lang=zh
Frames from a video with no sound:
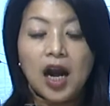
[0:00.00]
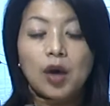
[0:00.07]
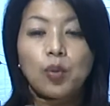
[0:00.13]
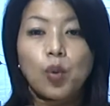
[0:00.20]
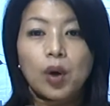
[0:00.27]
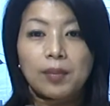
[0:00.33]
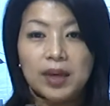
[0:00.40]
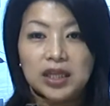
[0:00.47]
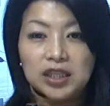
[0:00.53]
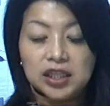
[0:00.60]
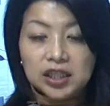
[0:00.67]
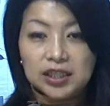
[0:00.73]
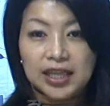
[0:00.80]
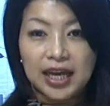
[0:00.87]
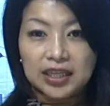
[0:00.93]
而我们
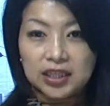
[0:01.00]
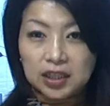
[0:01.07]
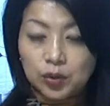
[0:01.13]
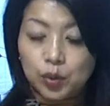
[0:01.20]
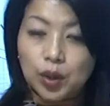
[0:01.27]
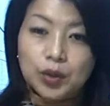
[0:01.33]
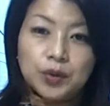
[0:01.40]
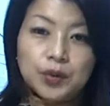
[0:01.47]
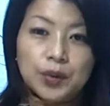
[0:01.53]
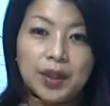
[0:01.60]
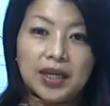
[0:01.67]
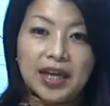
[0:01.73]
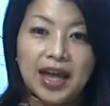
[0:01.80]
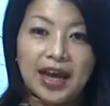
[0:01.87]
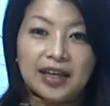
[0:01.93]
是带着原
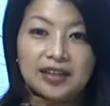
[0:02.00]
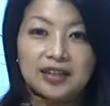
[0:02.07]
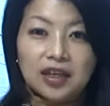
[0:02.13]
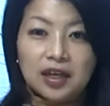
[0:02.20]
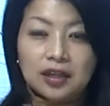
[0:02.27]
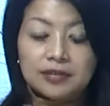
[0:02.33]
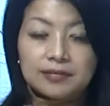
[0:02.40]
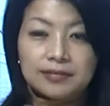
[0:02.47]
罪来的，